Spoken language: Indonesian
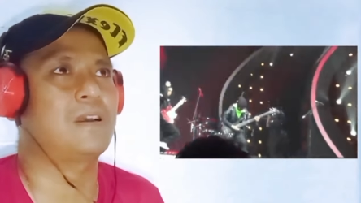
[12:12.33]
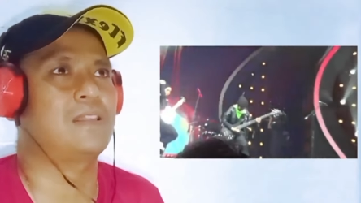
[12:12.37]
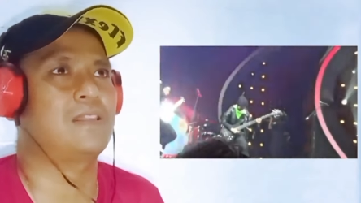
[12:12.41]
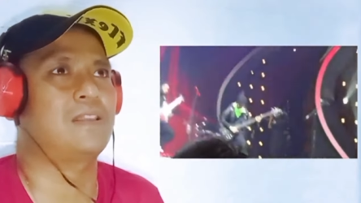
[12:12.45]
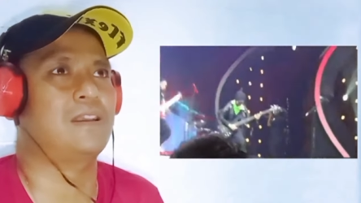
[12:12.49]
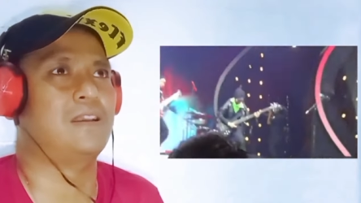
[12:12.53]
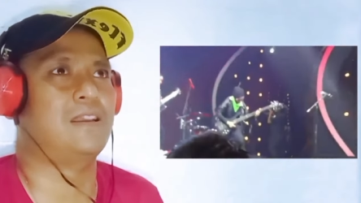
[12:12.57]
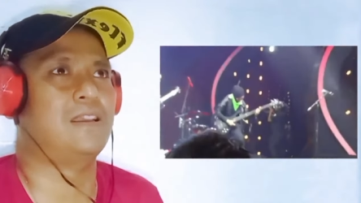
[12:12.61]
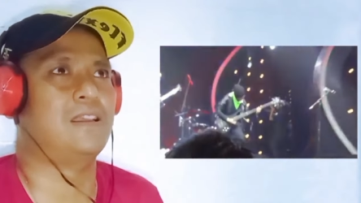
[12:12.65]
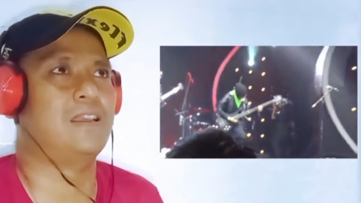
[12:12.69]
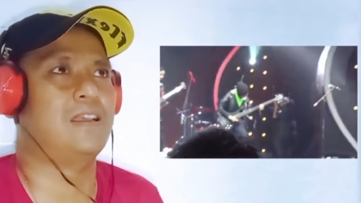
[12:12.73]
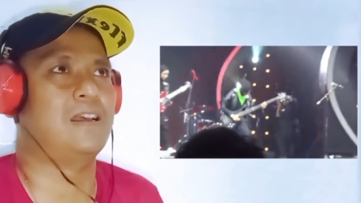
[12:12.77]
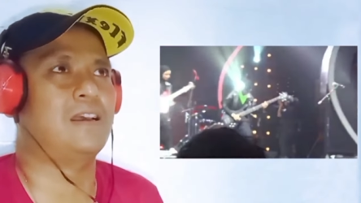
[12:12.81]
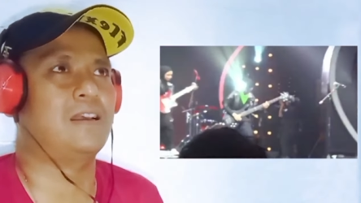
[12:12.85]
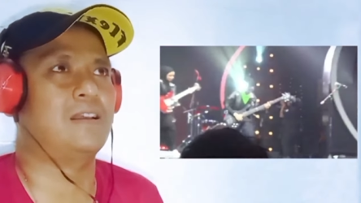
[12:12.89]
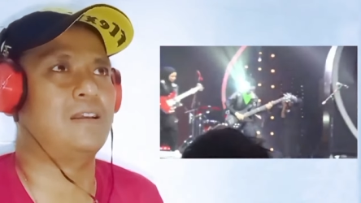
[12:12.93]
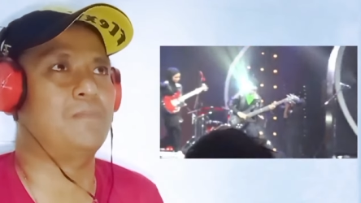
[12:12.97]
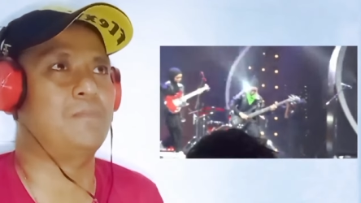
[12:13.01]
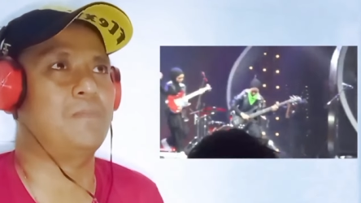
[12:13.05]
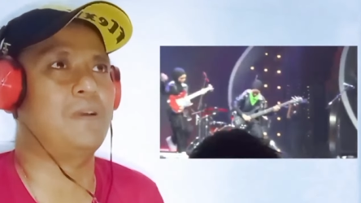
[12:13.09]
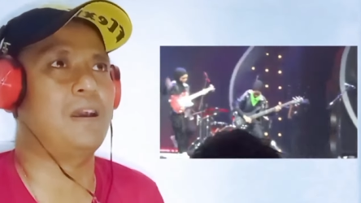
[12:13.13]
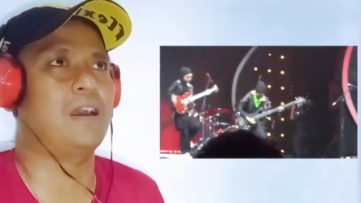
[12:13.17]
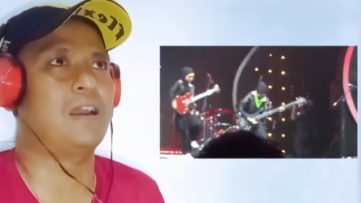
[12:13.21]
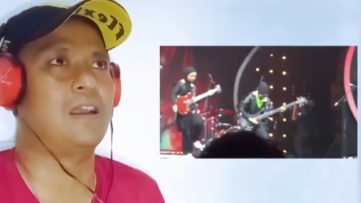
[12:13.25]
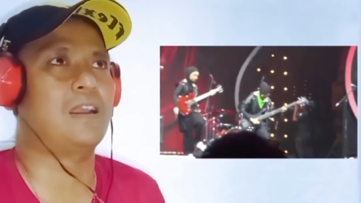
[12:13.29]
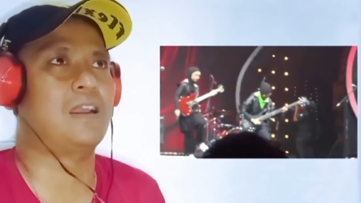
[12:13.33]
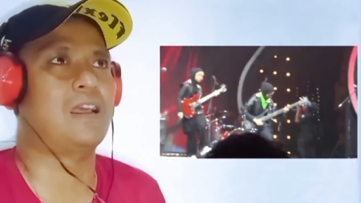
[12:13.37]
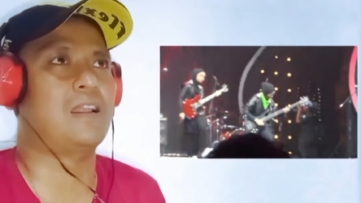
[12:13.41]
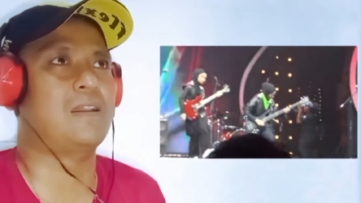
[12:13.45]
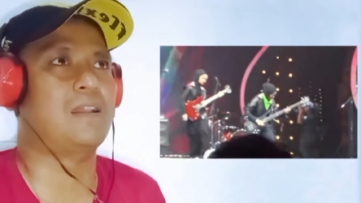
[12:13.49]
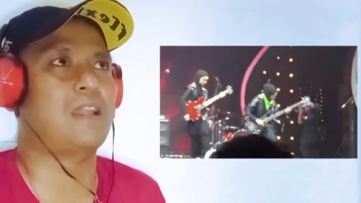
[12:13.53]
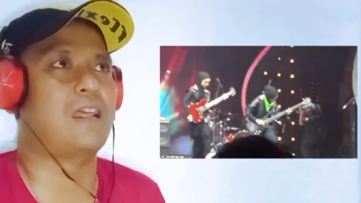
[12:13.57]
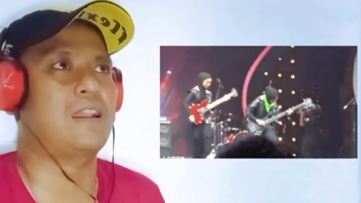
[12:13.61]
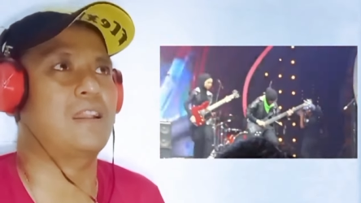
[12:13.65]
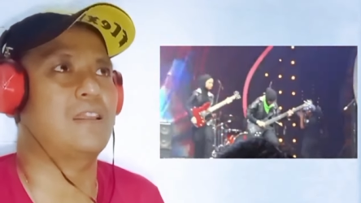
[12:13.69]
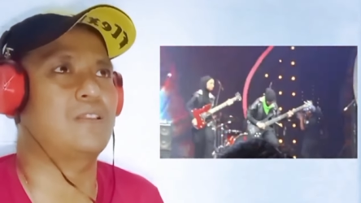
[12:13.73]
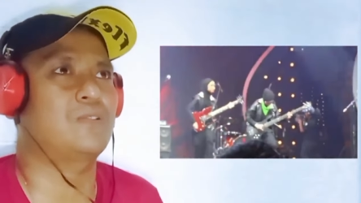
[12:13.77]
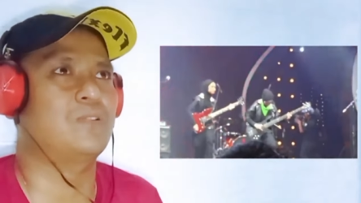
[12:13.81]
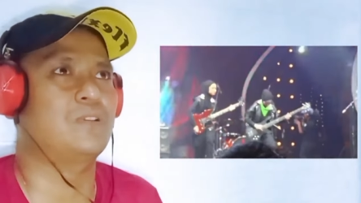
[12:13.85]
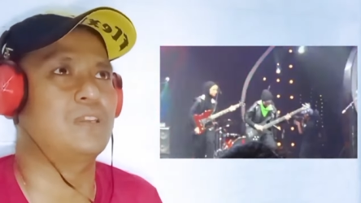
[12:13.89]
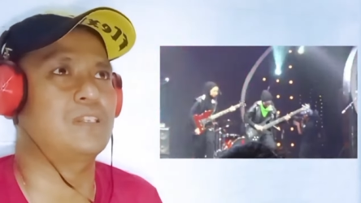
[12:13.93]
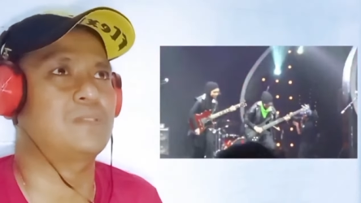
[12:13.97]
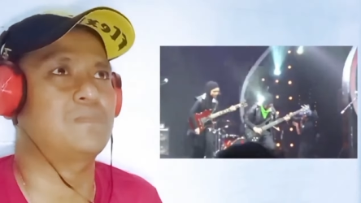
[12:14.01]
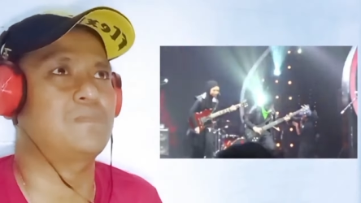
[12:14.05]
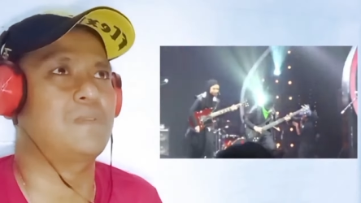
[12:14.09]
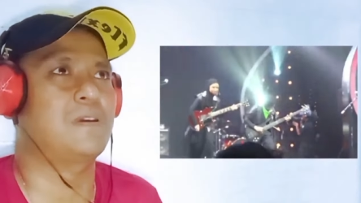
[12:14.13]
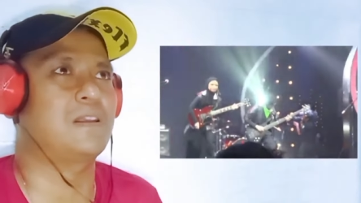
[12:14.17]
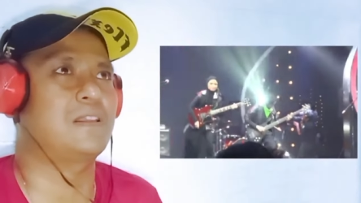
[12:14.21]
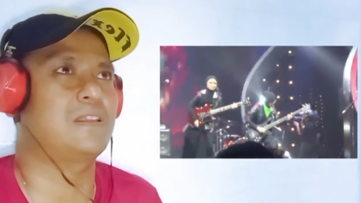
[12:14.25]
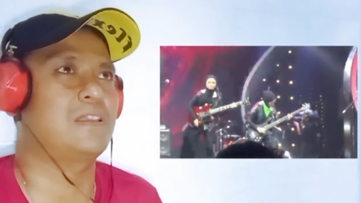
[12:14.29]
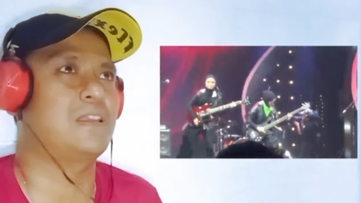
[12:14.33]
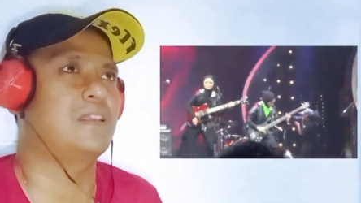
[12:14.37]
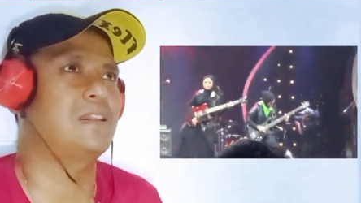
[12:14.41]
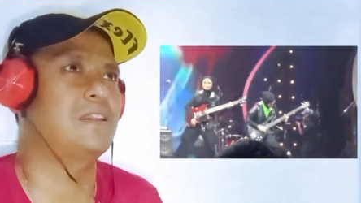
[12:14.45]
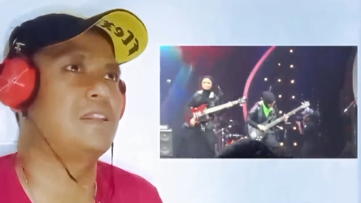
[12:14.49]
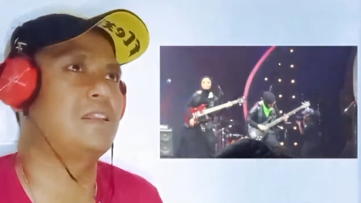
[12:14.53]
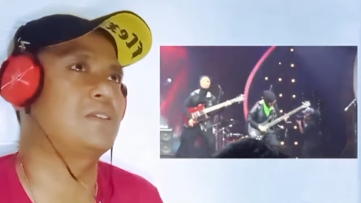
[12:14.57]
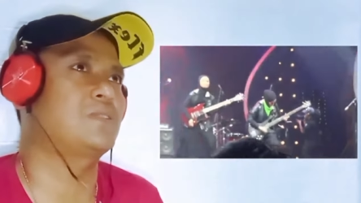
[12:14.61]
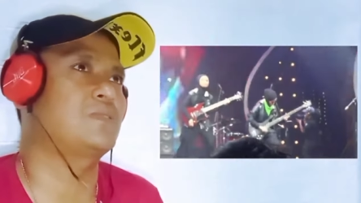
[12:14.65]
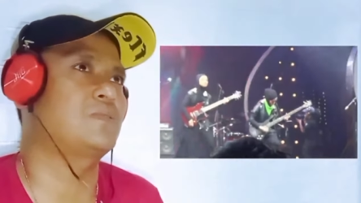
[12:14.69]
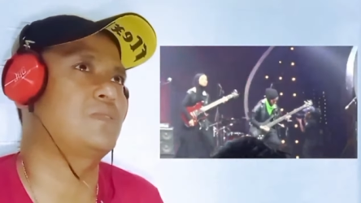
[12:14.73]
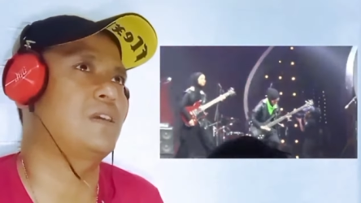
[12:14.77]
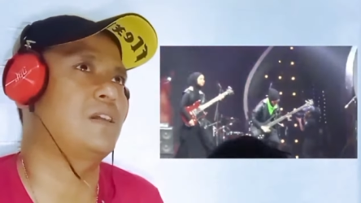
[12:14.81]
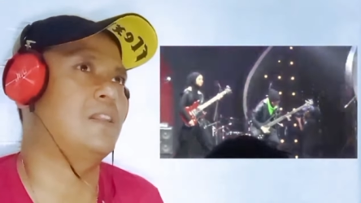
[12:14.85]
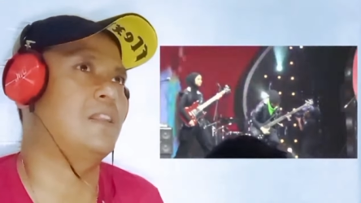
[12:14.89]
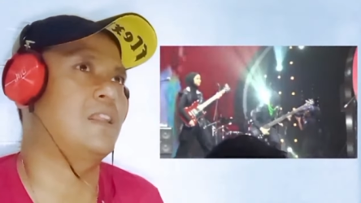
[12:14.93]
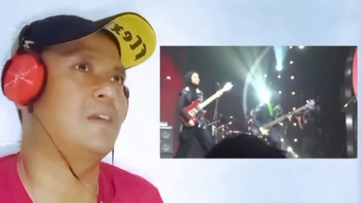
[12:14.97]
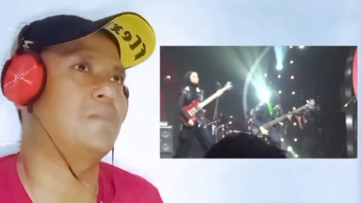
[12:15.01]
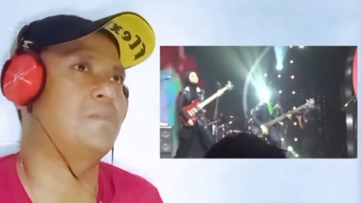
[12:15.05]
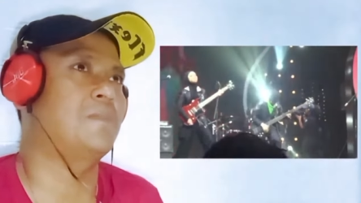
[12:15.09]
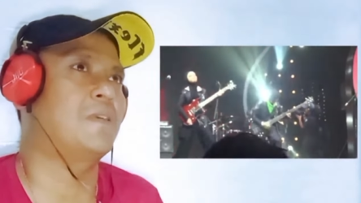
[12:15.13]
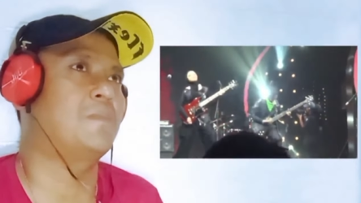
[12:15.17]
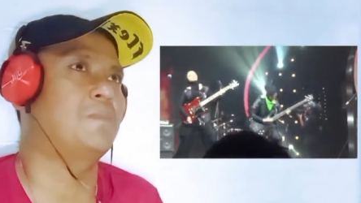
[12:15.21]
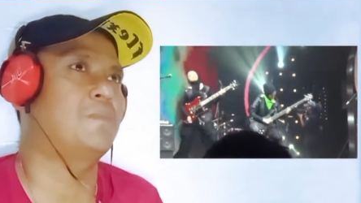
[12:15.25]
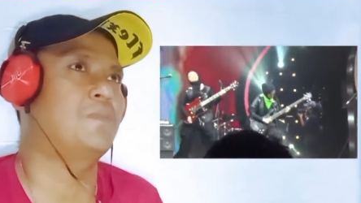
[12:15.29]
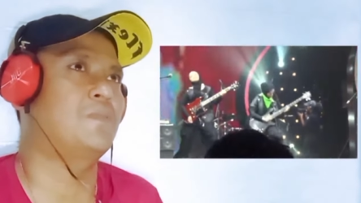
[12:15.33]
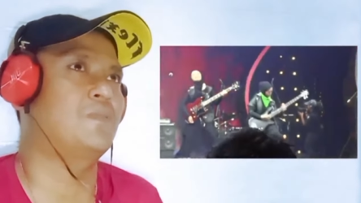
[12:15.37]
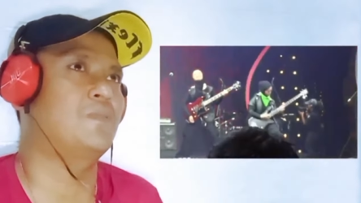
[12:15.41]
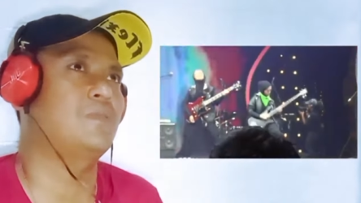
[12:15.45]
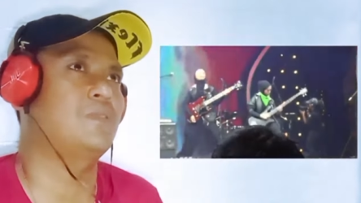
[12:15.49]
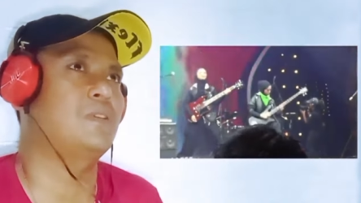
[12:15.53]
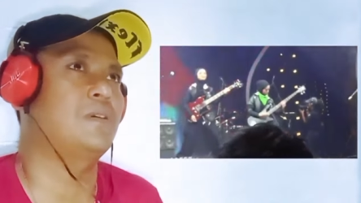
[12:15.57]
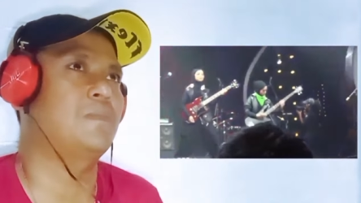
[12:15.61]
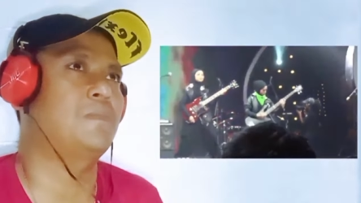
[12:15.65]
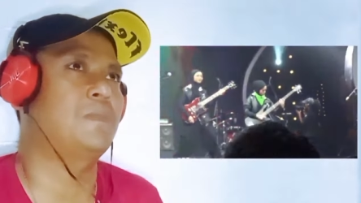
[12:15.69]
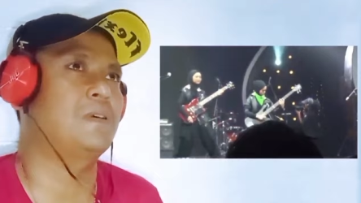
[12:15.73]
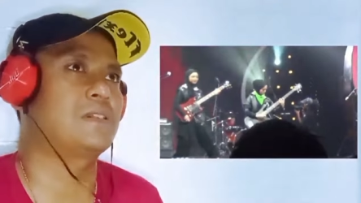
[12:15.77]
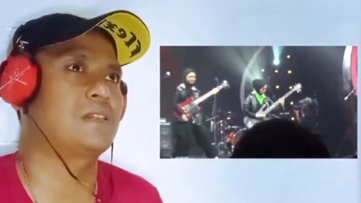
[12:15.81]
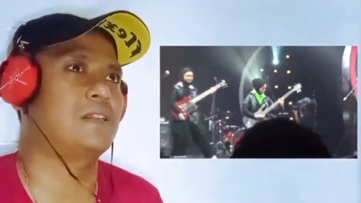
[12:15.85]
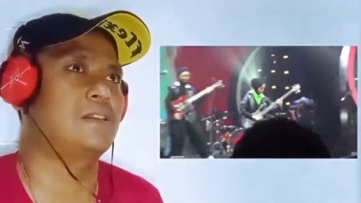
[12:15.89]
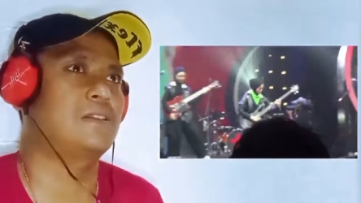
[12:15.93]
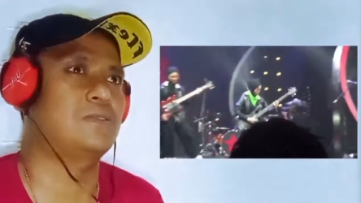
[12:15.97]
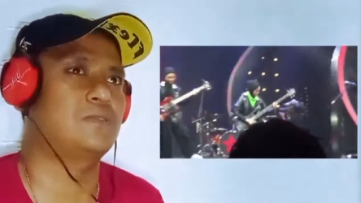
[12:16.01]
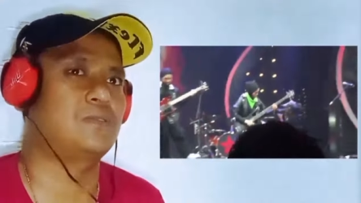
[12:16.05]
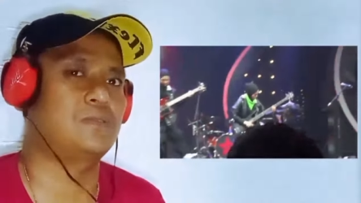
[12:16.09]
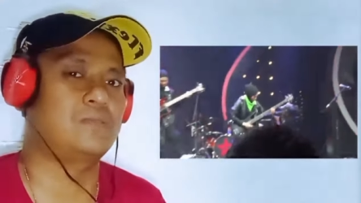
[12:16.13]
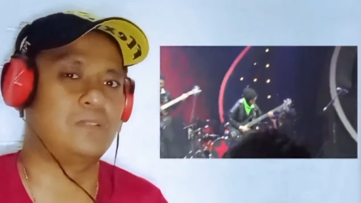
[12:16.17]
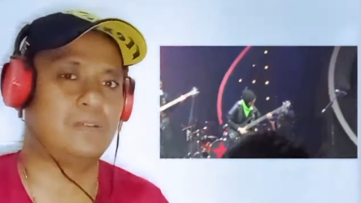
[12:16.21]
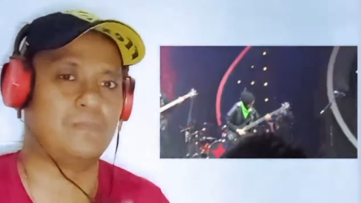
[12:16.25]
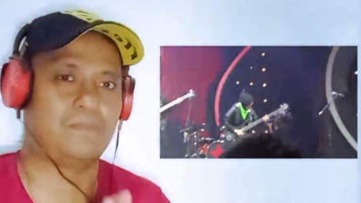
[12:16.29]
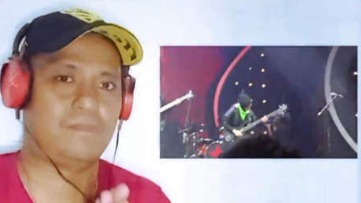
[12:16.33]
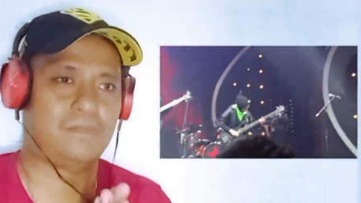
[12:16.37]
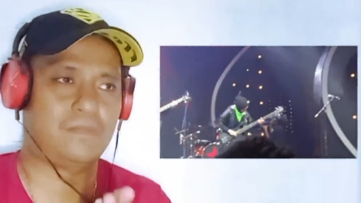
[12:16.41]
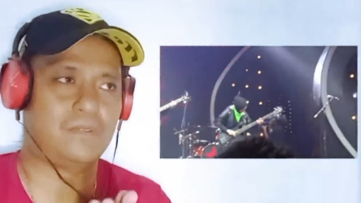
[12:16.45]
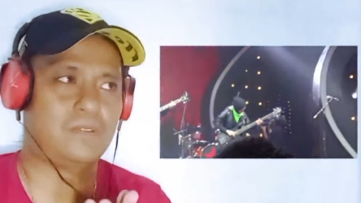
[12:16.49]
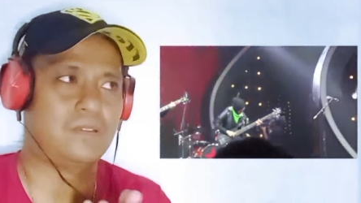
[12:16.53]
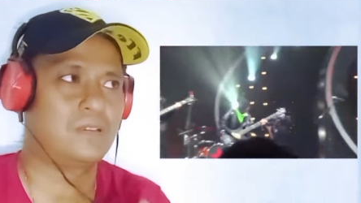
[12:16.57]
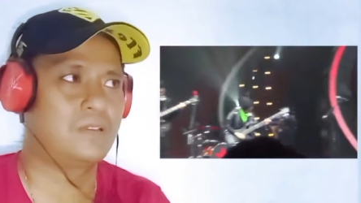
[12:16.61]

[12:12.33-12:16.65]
banyak yang bahkan ada juga sebagian yang sudah lama pun juga bahasanya sungkem